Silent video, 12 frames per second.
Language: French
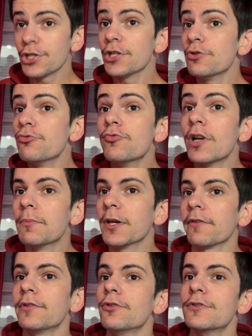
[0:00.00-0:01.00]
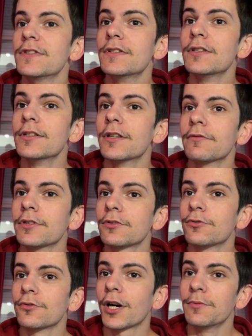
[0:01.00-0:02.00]
j'ai eu la merveilleuse idée
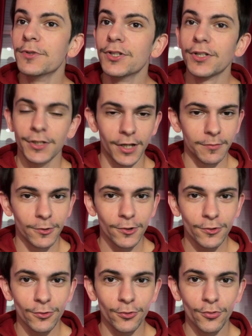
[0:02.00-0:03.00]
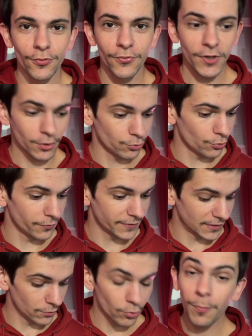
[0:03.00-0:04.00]
avec euh, Rémi également de faire une
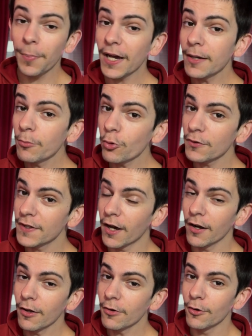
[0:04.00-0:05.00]
vidéo pré-mondiale